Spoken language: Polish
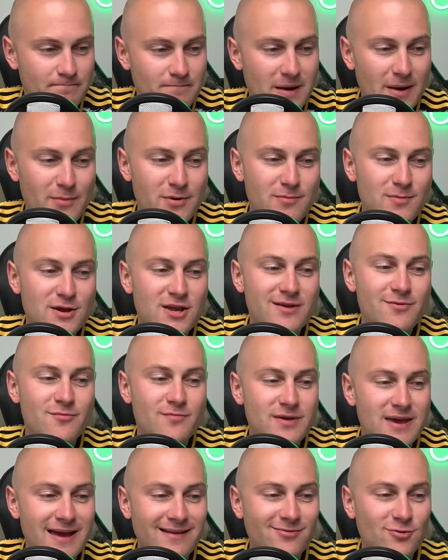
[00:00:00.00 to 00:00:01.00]
Mamy minimum
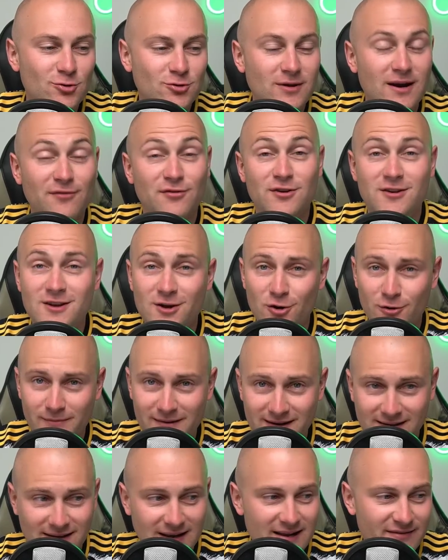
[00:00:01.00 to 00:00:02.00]
jedno trafienie
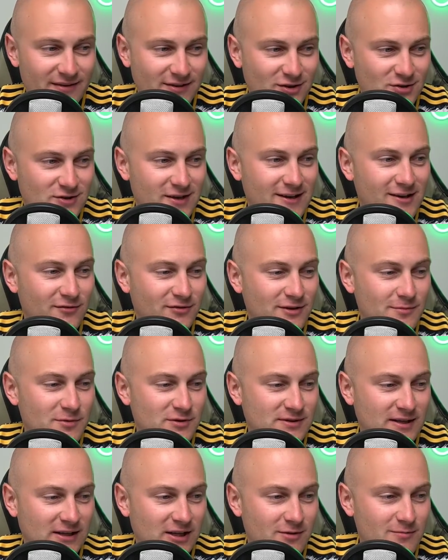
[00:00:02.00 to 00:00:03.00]
Roberta Lewandowskiego w tym
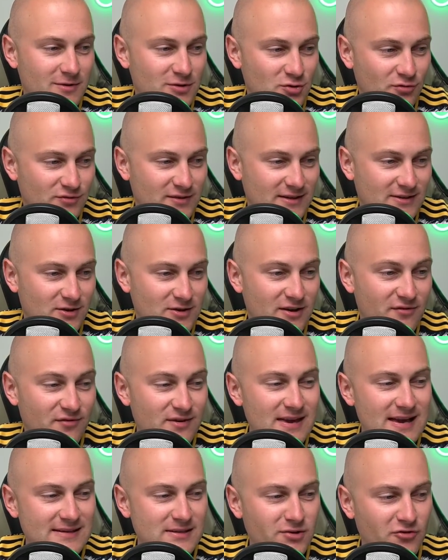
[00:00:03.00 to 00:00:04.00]
ostatnim meczu w sezonie,
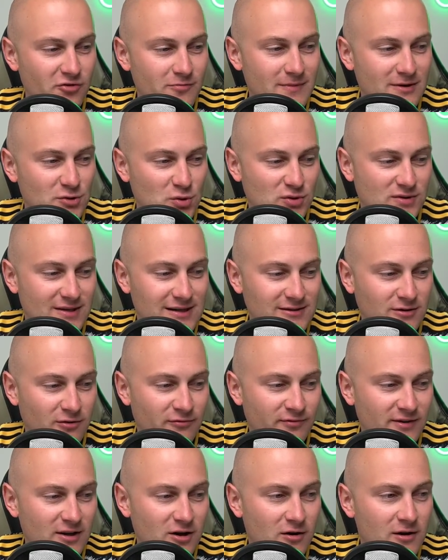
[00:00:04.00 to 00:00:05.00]
wyjazdowym meczu z Celtą
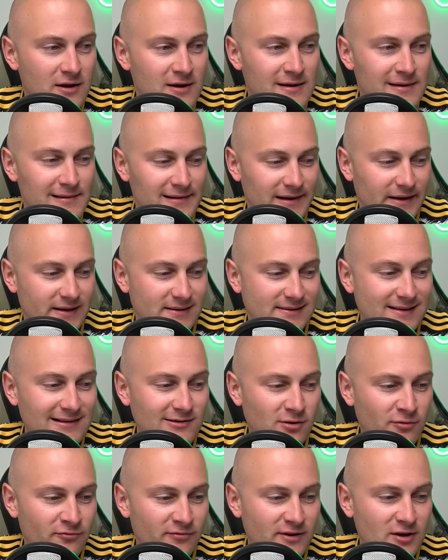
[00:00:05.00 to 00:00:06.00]
Vigo. E, z
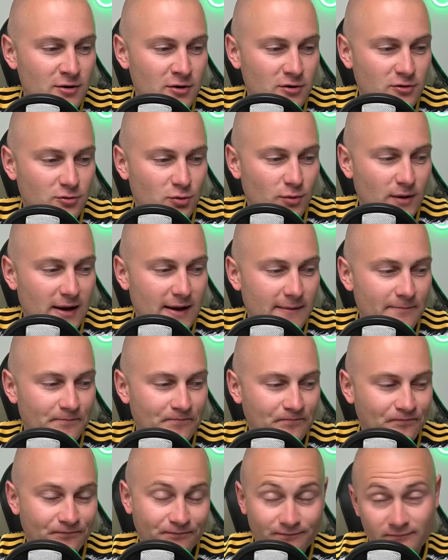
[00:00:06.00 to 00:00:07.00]
Celtą Vigo, która
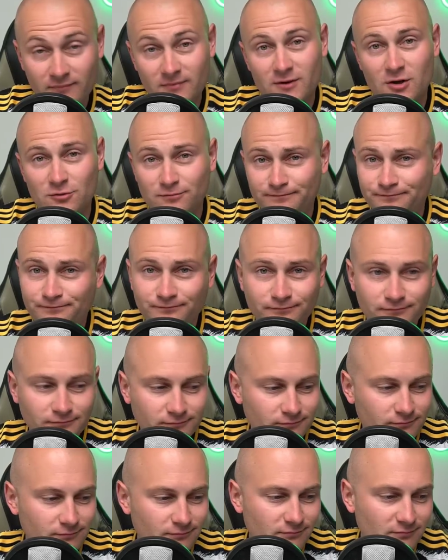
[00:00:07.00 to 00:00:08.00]
no,
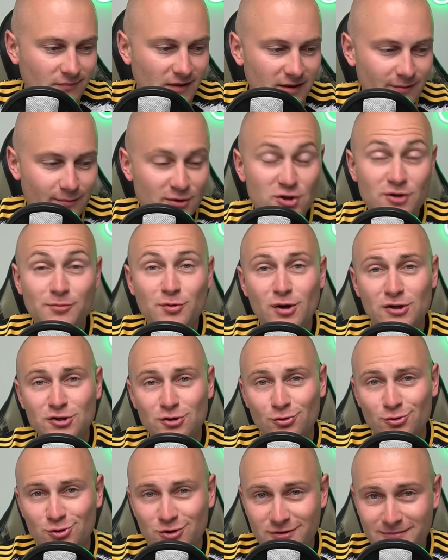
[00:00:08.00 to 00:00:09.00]
będzie biła się
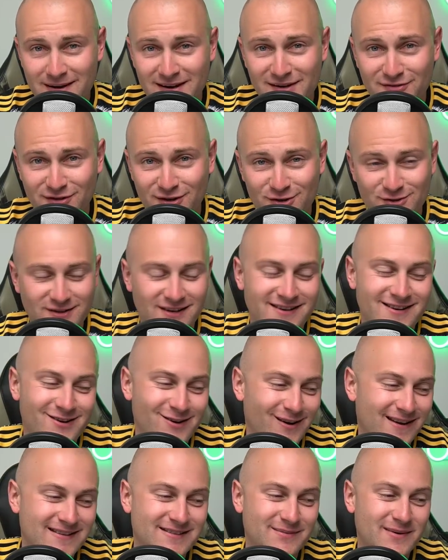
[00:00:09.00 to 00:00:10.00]
utrzymanie w tej ostatniej
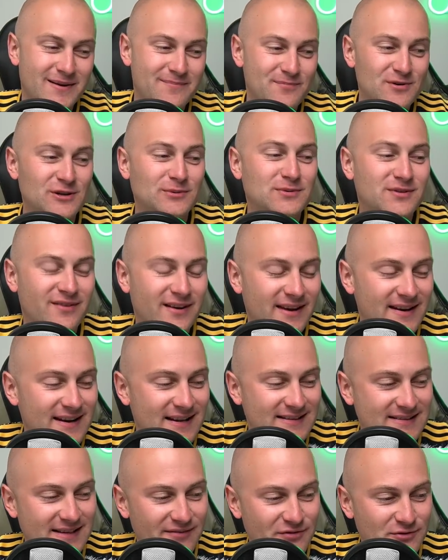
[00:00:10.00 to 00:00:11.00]
kolejce. Mają punkt przewagi
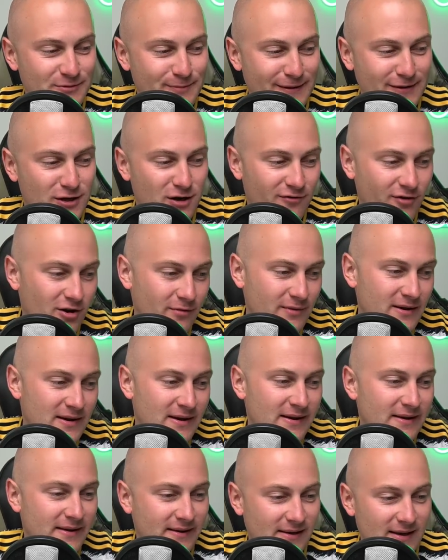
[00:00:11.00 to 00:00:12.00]
nad strefą spadkową
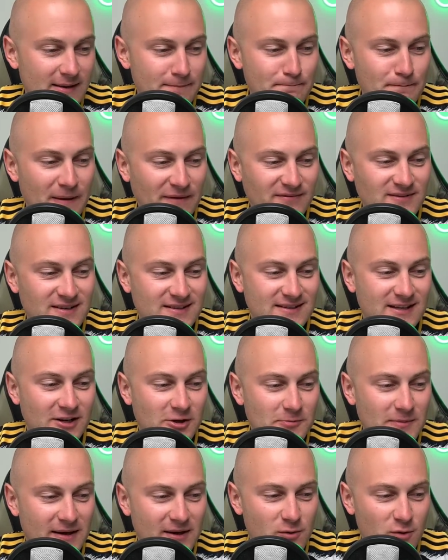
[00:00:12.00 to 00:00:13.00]
i pewnie staną
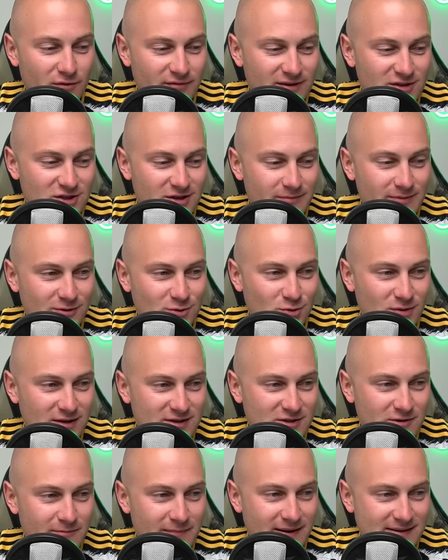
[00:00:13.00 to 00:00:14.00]
na głowie, żeby tutaj z
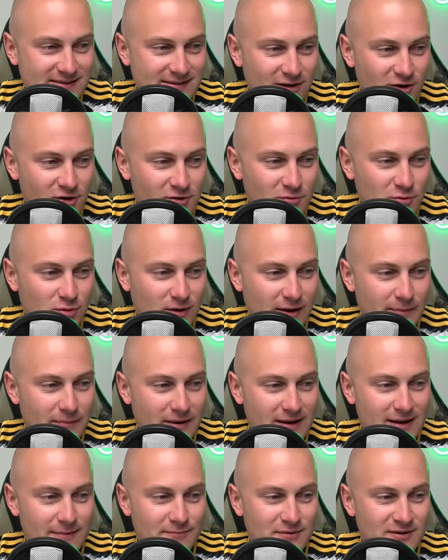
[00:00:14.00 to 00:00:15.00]
tą Barceloną, która ma
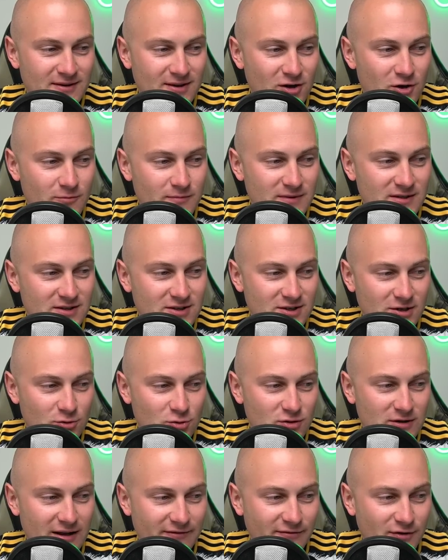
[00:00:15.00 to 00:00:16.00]
klepniętego mistrza
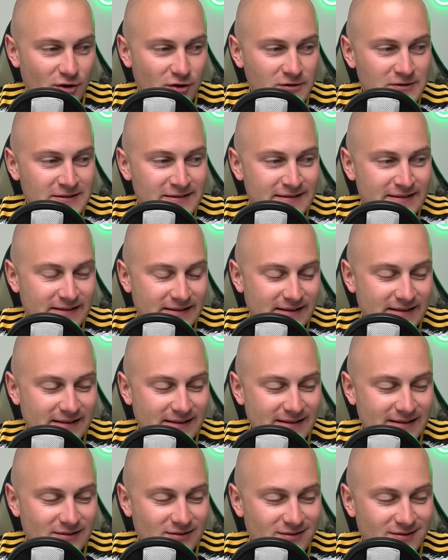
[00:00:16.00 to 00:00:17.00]
już dawno,
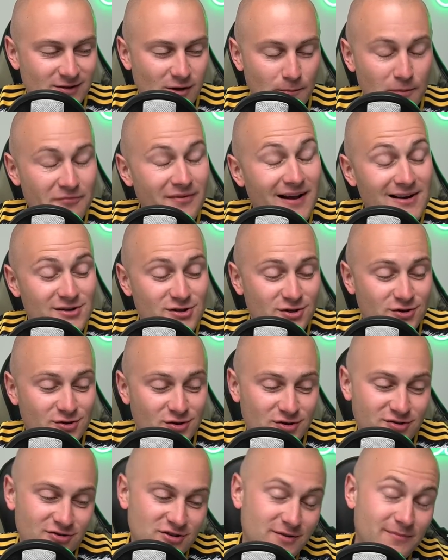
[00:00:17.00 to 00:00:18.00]
e, no powalczyć. No
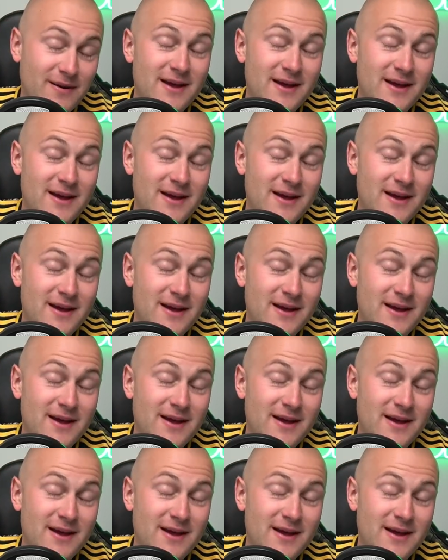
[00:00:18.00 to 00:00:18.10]
oczywiście